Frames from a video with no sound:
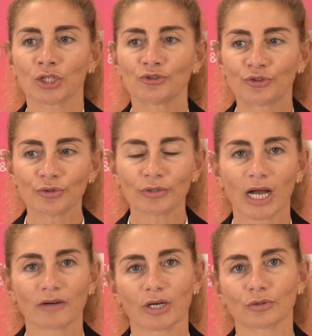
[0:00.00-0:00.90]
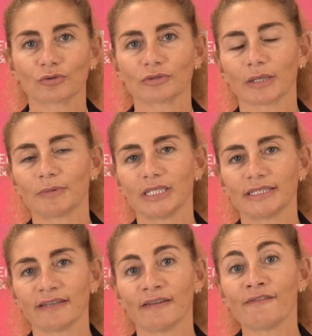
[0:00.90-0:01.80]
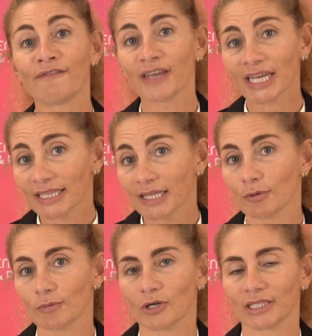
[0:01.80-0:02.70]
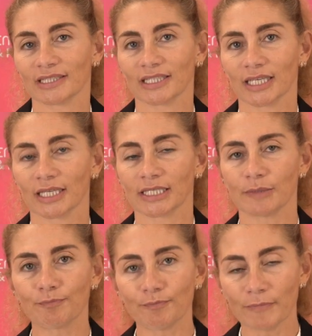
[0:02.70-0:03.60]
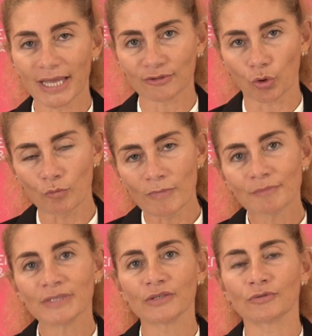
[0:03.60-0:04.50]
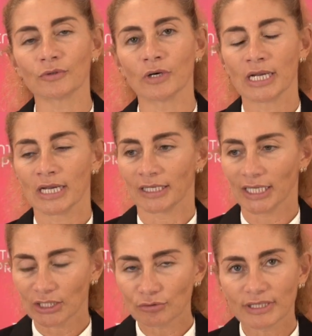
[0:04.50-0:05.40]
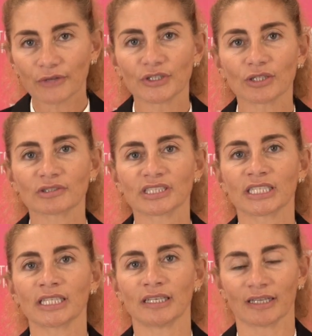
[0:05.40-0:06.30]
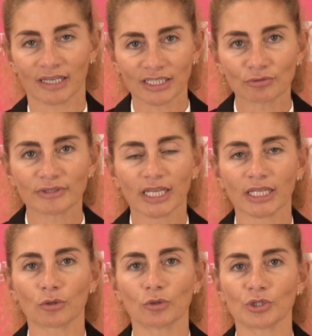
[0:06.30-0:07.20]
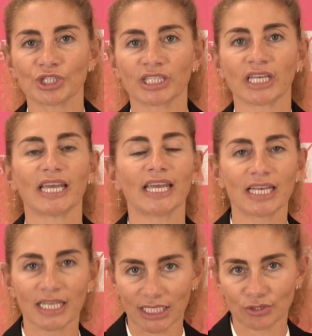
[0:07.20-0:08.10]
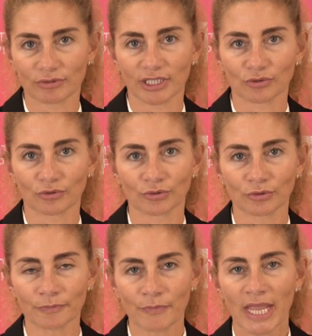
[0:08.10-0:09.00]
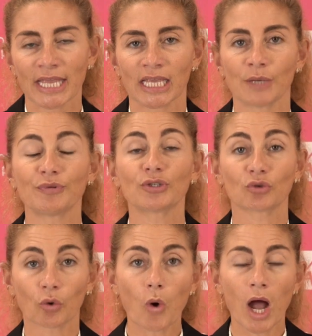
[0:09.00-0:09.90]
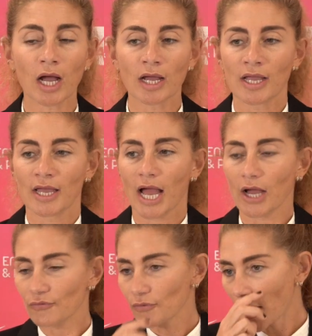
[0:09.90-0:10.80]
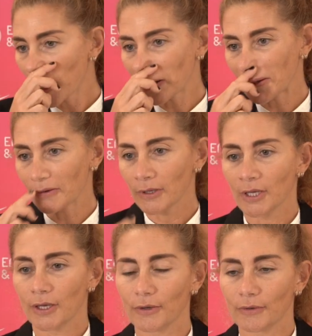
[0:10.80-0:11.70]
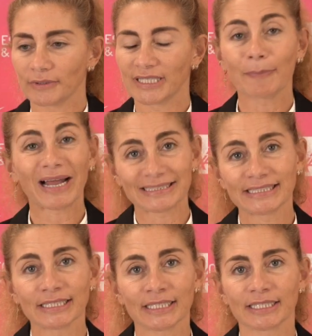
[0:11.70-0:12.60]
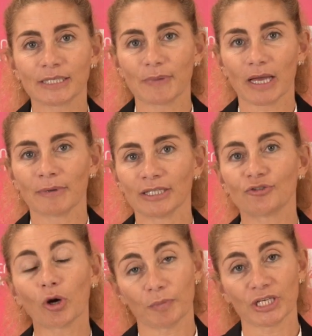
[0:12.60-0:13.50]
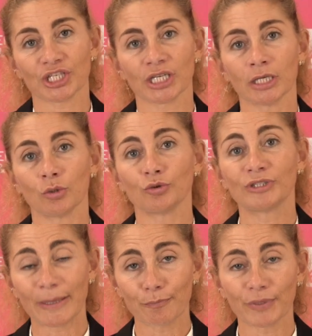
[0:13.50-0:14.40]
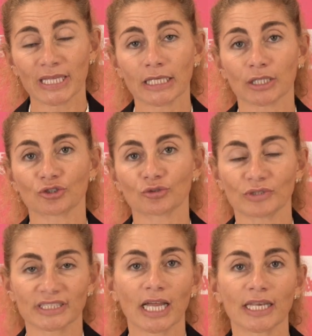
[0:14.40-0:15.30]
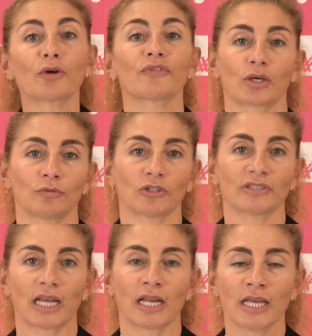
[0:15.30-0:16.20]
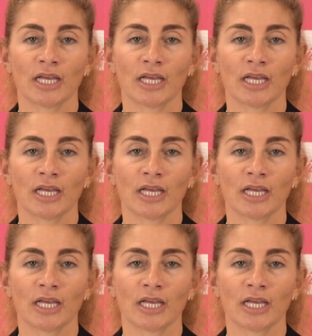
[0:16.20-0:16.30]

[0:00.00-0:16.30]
Deux, avoir une comptabilité véritablement intégrée qui mette au même niveau les résultats financiers, les résultats écologiques et les résultats sociaux. Et puis trois, avoir euh, euh, des pratiques qui permettent d'empêcher le dumping social et environnemental.